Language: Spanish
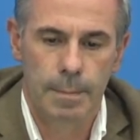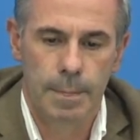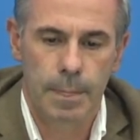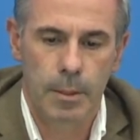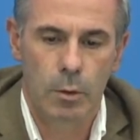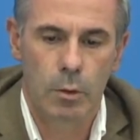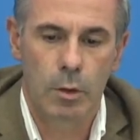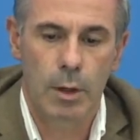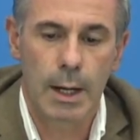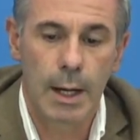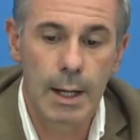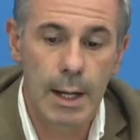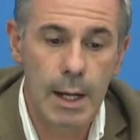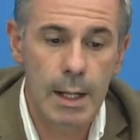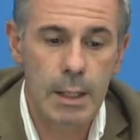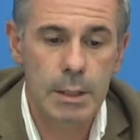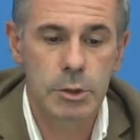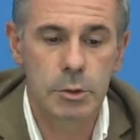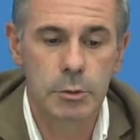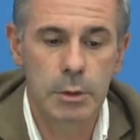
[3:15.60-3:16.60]

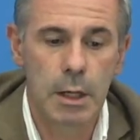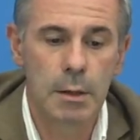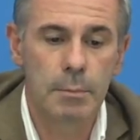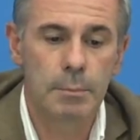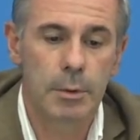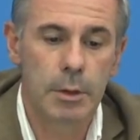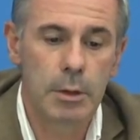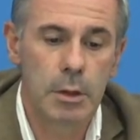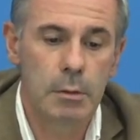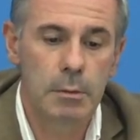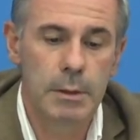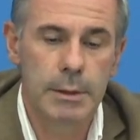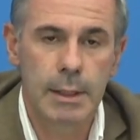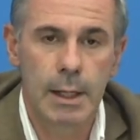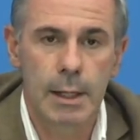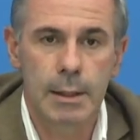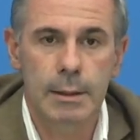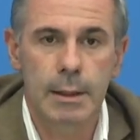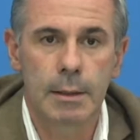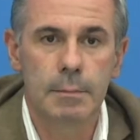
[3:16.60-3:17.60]
Ojalá se hubieran podido
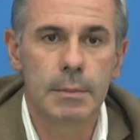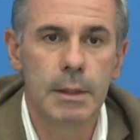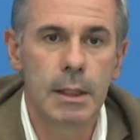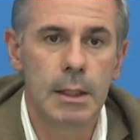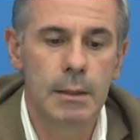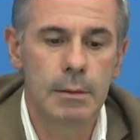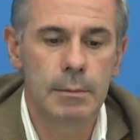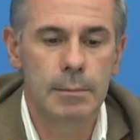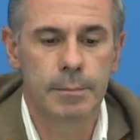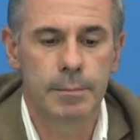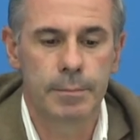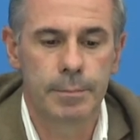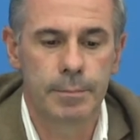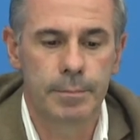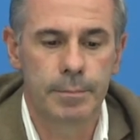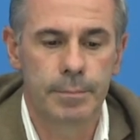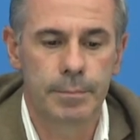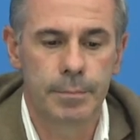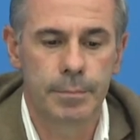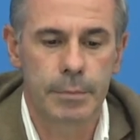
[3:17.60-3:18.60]
evitar también
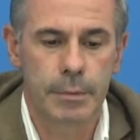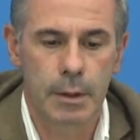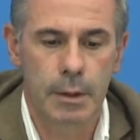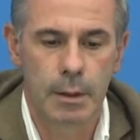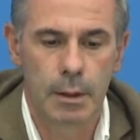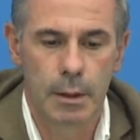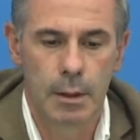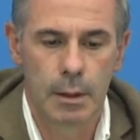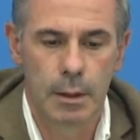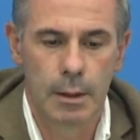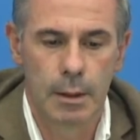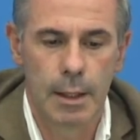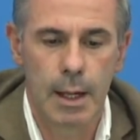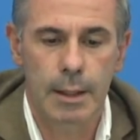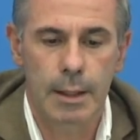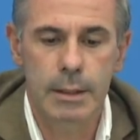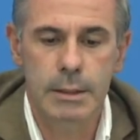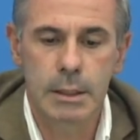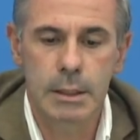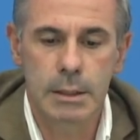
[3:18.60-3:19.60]
las
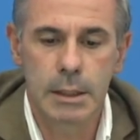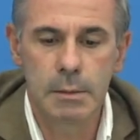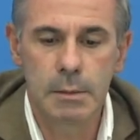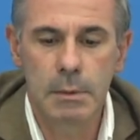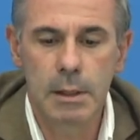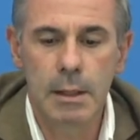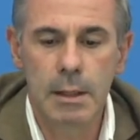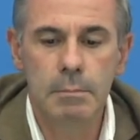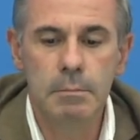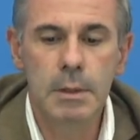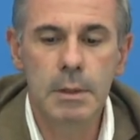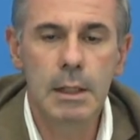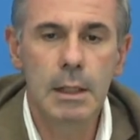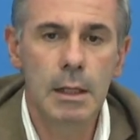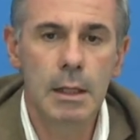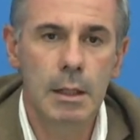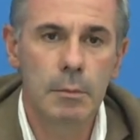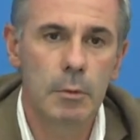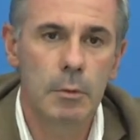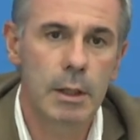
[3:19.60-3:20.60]
que se estiman en
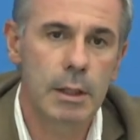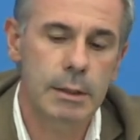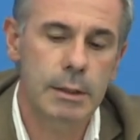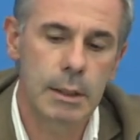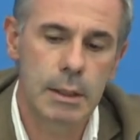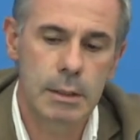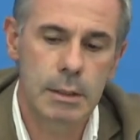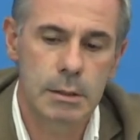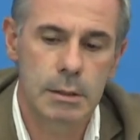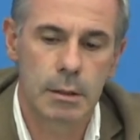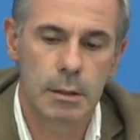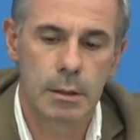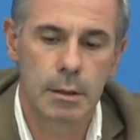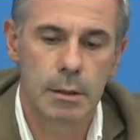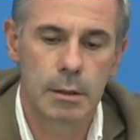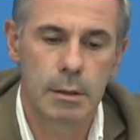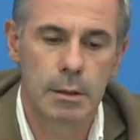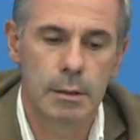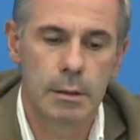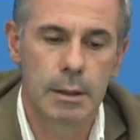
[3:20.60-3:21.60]
miles de muertes
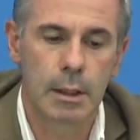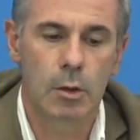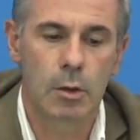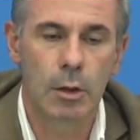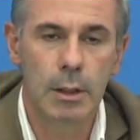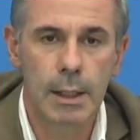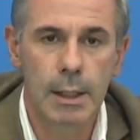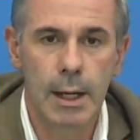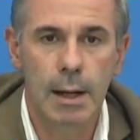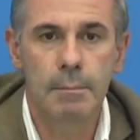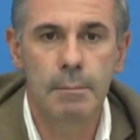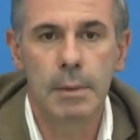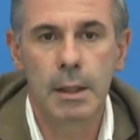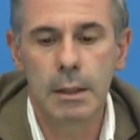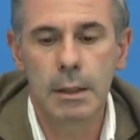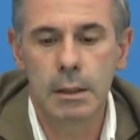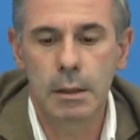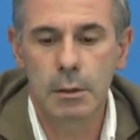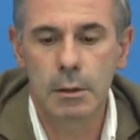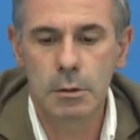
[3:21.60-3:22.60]
de colegas
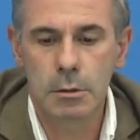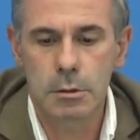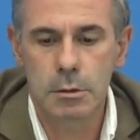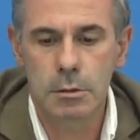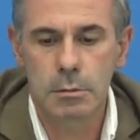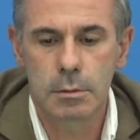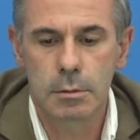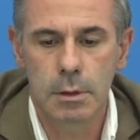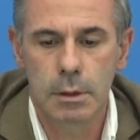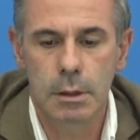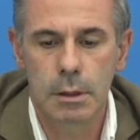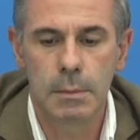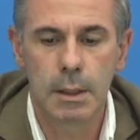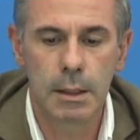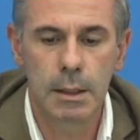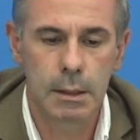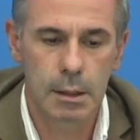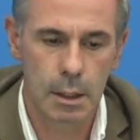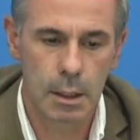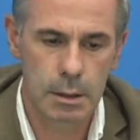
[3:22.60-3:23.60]
médicos y
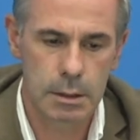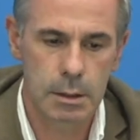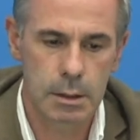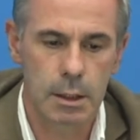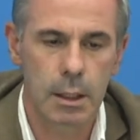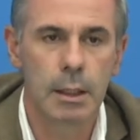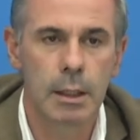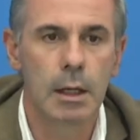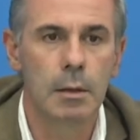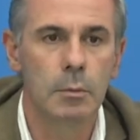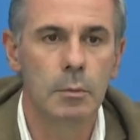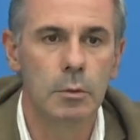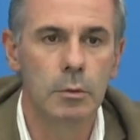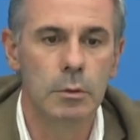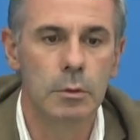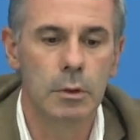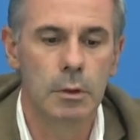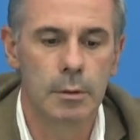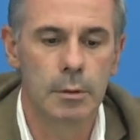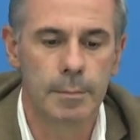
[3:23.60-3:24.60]
médicas en el
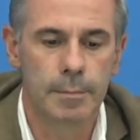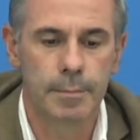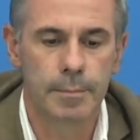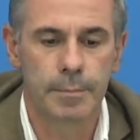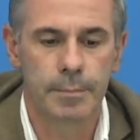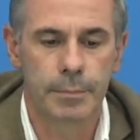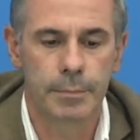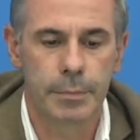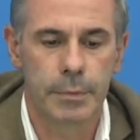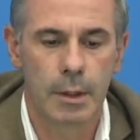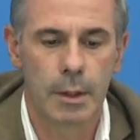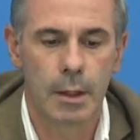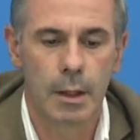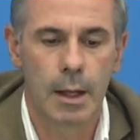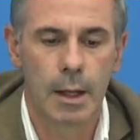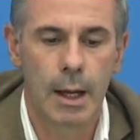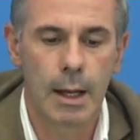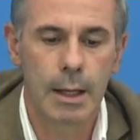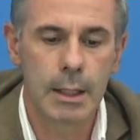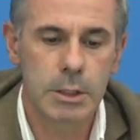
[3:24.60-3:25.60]
mundo.
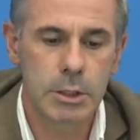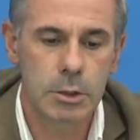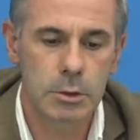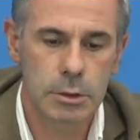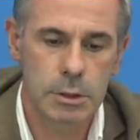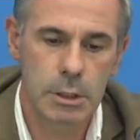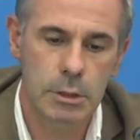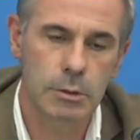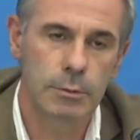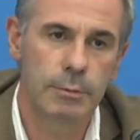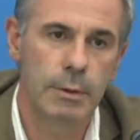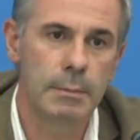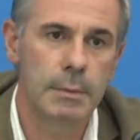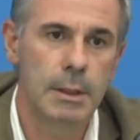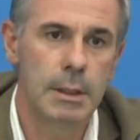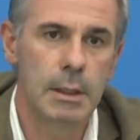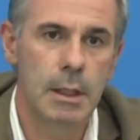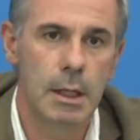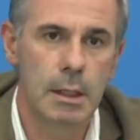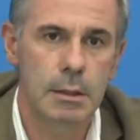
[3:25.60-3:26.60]
A ellos y a sus
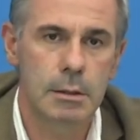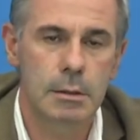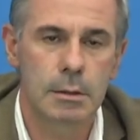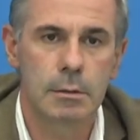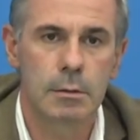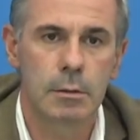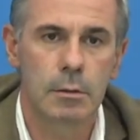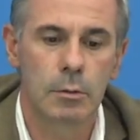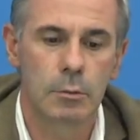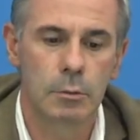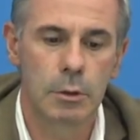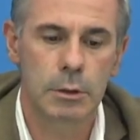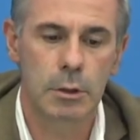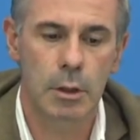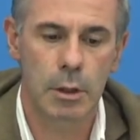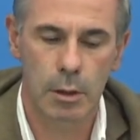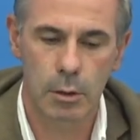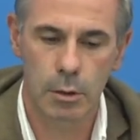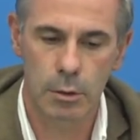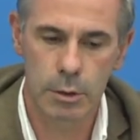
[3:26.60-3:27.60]
familias nuestro
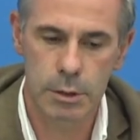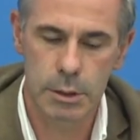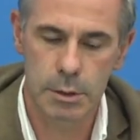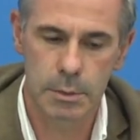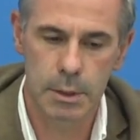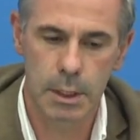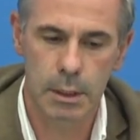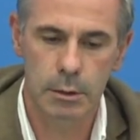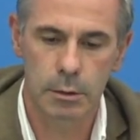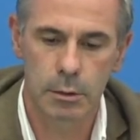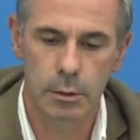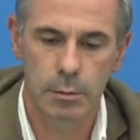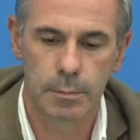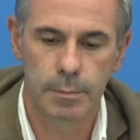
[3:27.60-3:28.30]
reconocimiento.